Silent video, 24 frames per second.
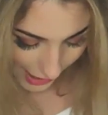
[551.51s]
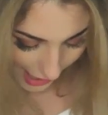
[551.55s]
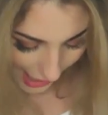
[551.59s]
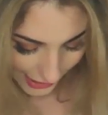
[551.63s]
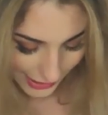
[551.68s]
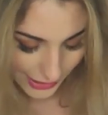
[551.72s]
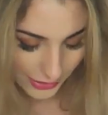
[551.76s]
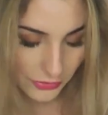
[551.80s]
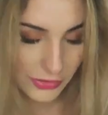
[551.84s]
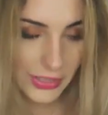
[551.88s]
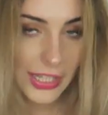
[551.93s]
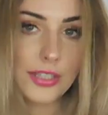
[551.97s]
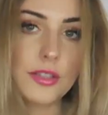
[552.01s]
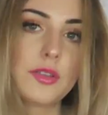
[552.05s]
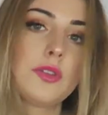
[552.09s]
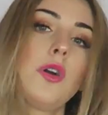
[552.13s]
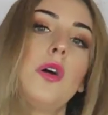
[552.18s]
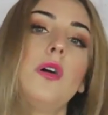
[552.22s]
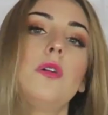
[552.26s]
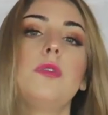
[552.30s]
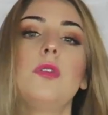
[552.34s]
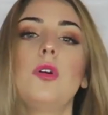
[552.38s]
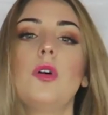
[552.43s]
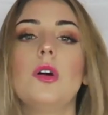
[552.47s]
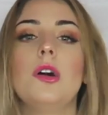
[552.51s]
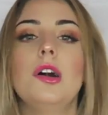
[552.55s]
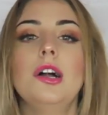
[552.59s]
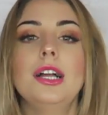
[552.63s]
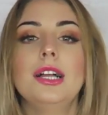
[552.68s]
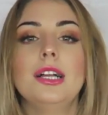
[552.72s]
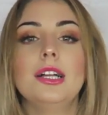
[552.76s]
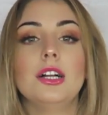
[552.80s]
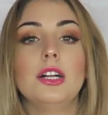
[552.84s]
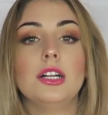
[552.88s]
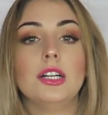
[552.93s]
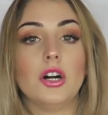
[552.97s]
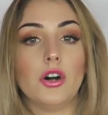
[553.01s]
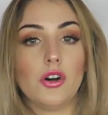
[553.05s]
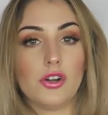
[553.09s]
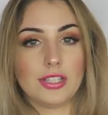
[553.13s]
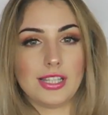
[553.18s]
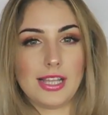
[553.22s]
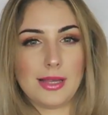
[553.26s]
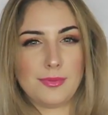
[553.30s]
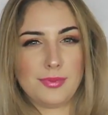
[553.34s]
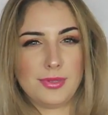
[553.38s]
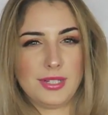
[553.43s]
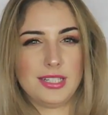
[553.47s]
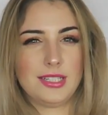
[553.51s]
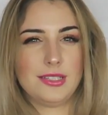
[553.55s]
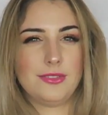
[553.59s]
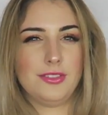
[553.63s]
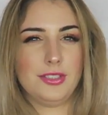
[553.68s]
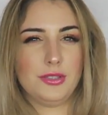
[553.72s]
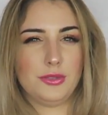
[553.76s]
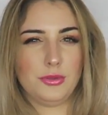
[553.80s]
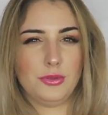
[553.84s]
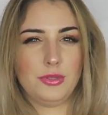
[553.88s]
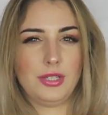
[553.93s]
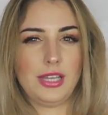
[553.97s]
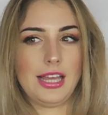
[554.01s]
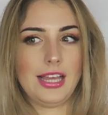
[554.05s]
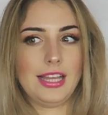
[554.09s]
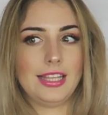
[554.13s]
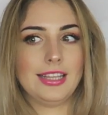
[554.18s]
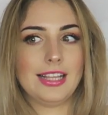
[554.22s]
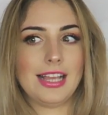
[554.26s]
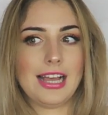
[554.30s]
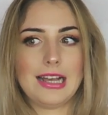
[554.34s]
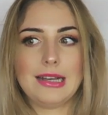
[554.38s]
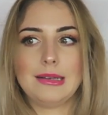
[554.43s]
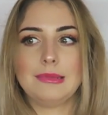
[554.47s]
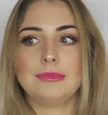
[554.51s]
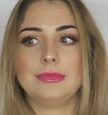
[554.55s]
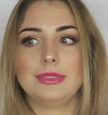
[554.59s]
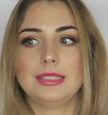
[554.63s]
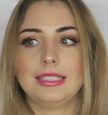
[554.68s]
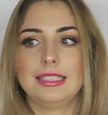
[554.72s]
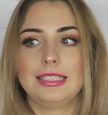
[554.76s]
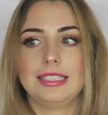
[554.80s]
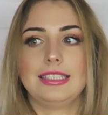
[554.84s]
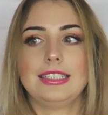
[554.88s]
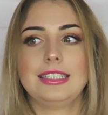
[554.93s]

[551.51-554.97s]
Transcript: ale dodatkowo ona prześwituje nam